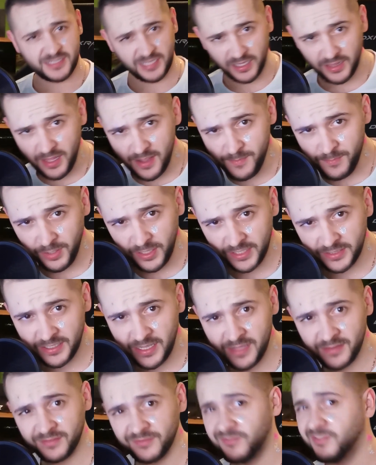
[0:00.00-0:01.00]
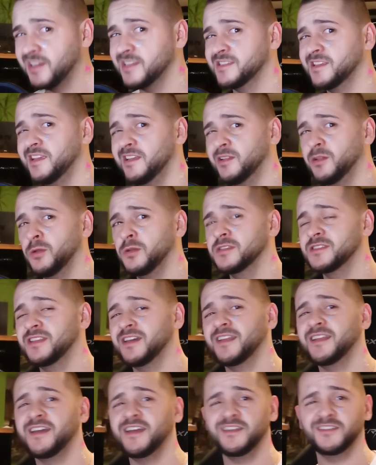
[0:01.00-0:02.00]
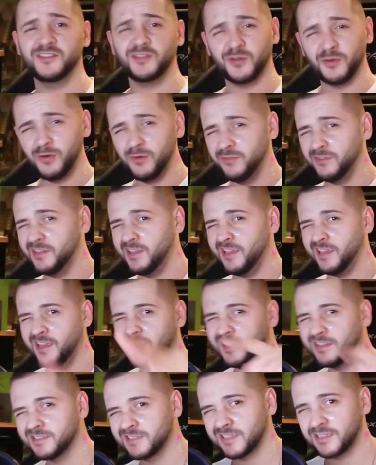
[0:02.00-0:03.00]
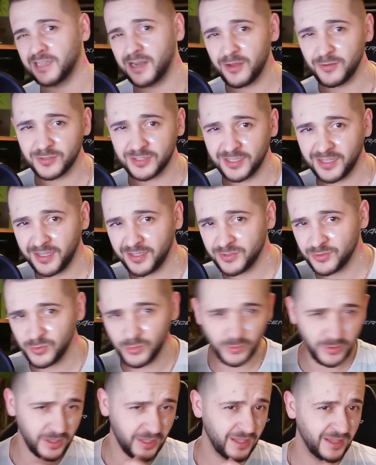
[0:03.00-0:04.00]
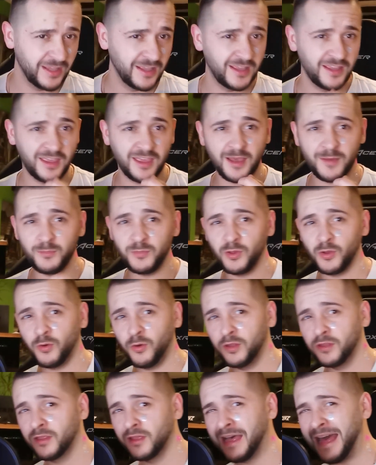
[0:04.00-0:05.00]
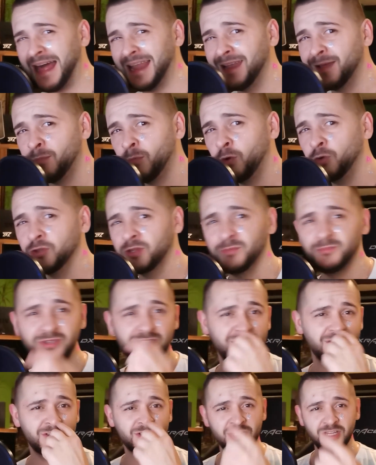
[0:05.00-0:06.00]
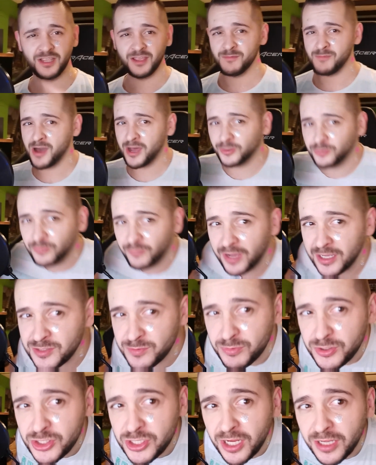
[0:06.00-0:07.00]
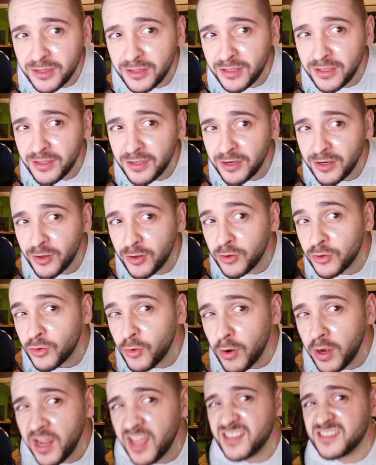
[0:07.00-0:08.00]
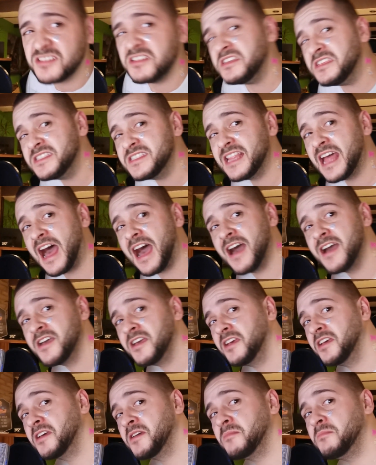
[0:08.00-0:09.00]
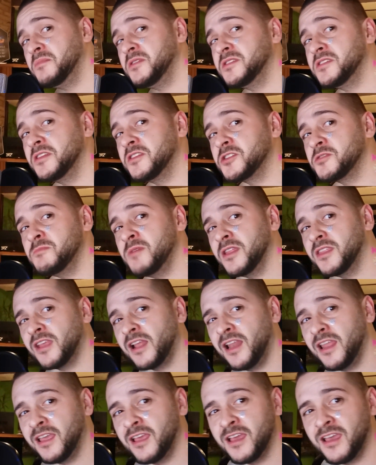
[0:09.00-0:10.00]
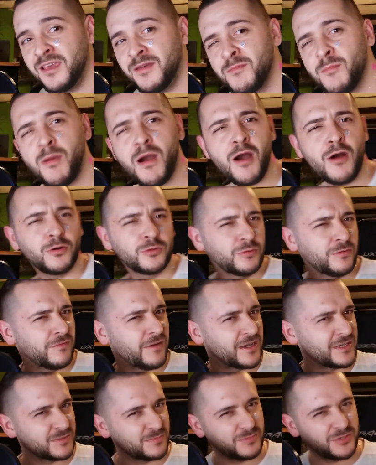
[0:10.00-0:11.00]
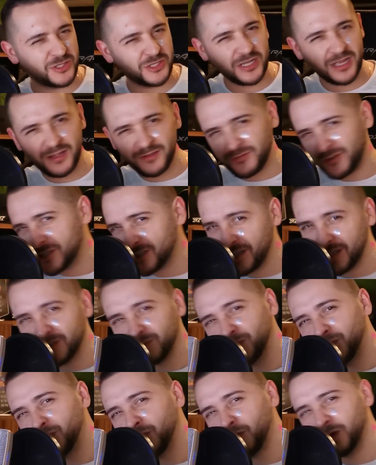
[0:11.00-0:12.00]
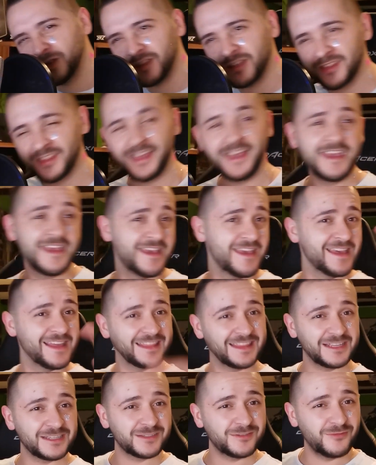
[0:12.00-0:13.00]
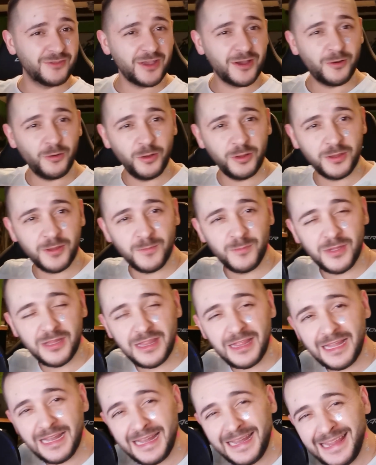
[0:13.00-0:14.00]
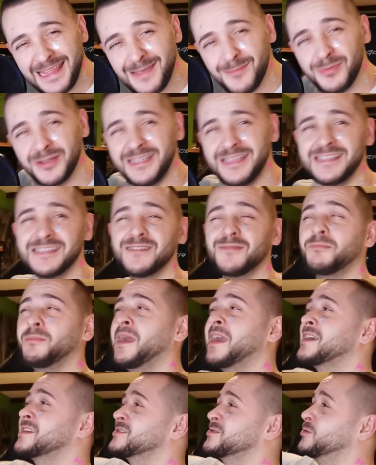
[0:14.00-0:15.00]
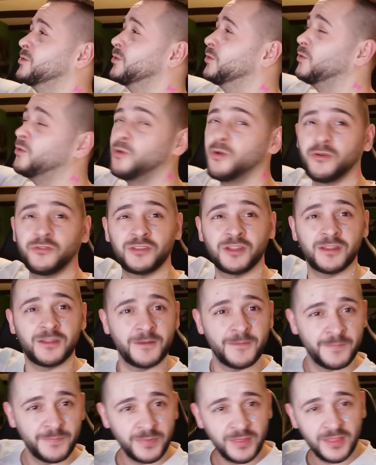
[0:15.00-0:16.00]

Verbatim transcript: Salam, Bratan, was geht los da rein? Ich hoffe, dir geht's da draußen ganz gut. Ich habe mich heute à la Monte ein bisschen schick gemacht. Du weißt Bescheid, hier Rolex ist da. Bisschen Schmetterlinge im Bauch. Du weißt Bescheid, was das bedeutet, dass wir heute mit Liebe diese Packs öffnen.